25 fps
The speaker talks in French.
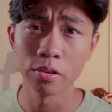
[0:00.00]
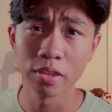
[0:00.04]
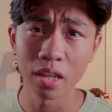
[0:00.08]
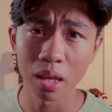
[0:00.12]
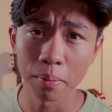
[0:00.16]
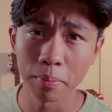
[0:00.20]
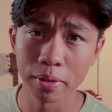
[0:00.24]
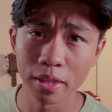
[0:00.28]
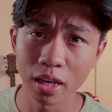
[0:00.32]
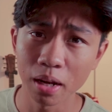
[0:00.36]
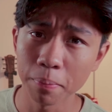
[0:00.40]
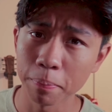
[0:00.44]
de
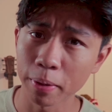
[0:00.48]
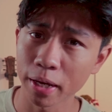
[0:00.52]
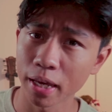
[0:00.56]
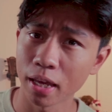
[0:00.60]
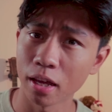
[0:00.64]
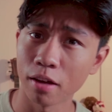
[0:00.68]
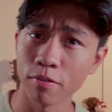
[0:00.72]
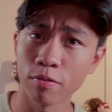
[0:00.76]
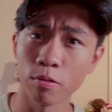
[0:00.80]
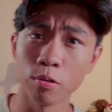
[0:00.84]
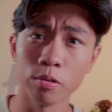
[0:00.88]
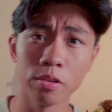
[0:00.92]
terminal, prêt
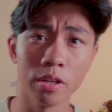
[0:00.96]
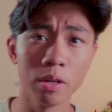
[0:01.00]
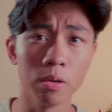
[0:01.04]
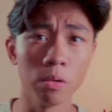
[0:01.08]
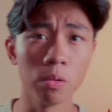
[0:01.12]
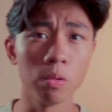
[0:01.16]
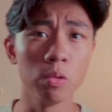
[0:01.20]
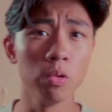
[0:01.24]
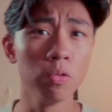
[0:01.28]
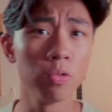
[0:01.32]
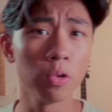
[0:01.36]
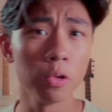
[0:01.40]
à affronter
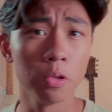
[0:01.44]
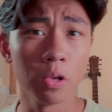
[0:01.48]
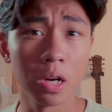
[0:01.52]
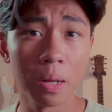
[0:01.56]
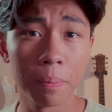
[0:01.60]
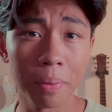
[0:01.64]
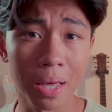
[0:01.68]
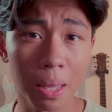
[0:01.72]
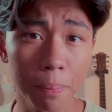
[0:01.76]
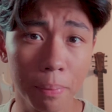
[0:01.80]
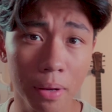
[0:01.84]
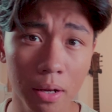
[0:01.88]
le gouffre de la
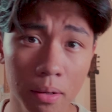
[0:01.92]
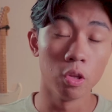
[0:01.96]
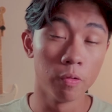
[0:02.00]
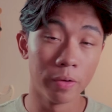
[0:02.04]
prépa.